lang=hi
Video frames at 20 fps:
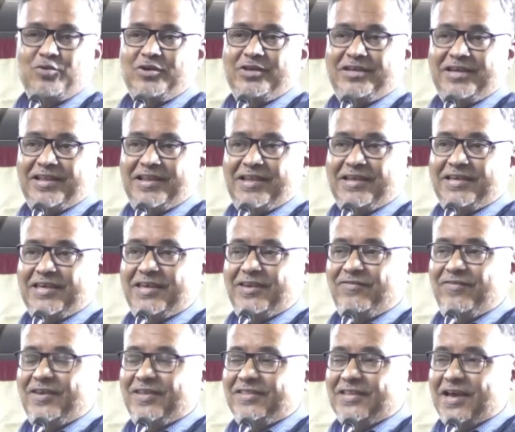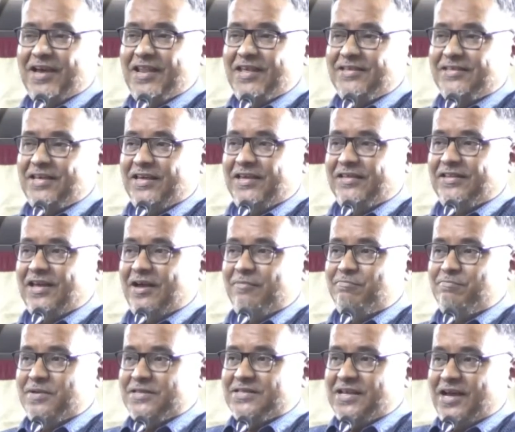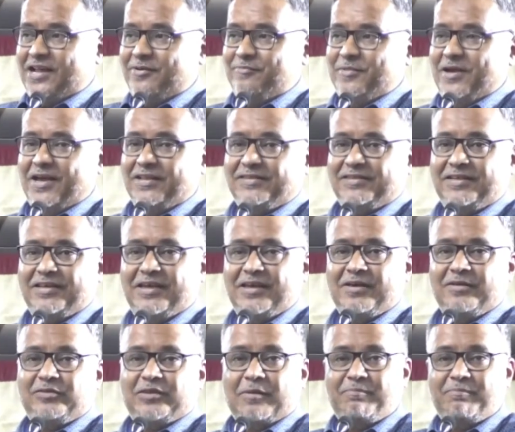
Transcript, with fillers: उनकी लिखी हुई तारीख की किताब बाज़ार में आती है